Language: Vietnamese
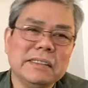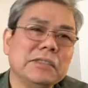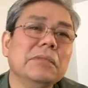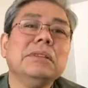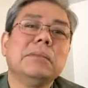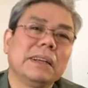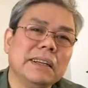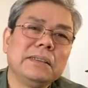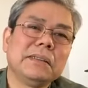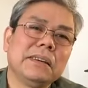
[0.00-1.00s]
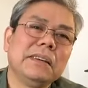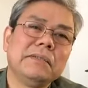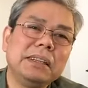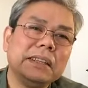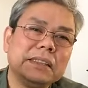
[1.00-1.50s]
giống như bạn nãy tôi nói là
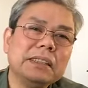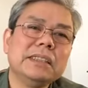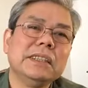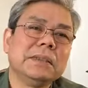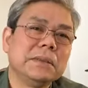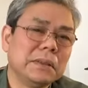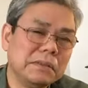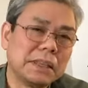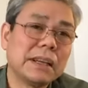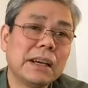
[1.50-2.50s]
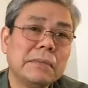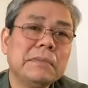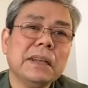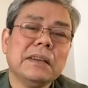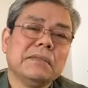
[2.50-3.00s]
vấn đề chính trị của Việt Nam